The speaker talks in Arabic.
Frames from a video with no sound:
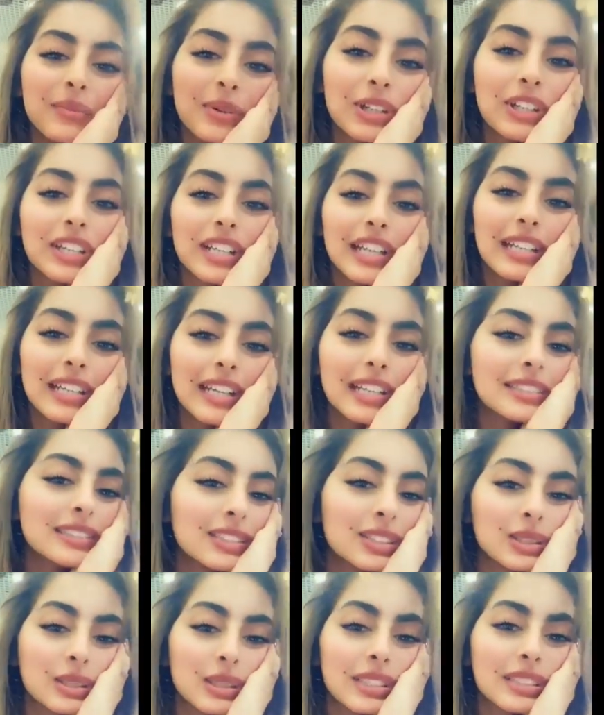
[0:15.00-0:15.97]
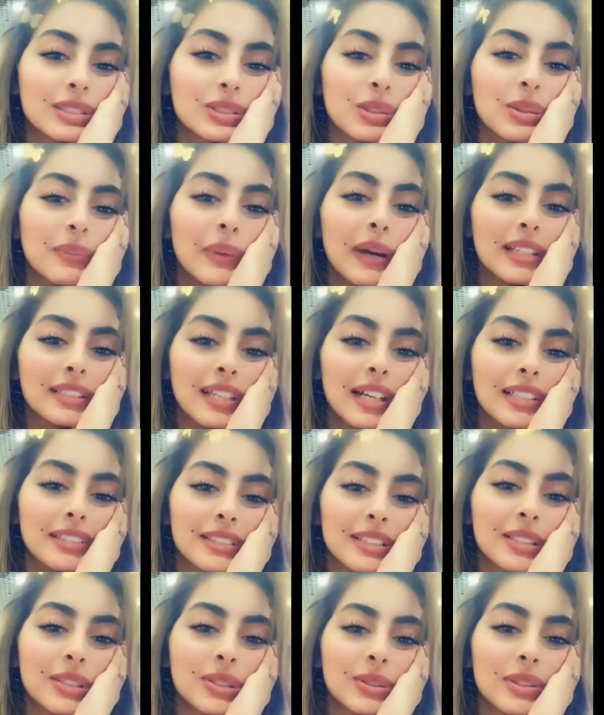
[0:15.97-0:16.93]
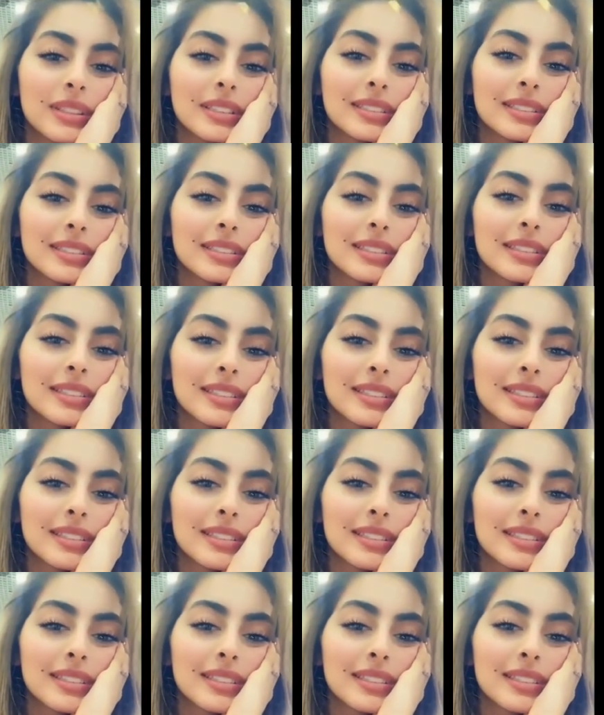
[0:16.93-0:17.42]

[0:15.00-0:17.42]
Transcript: بكرة أنا عندي كويز وبعدها عندي كويز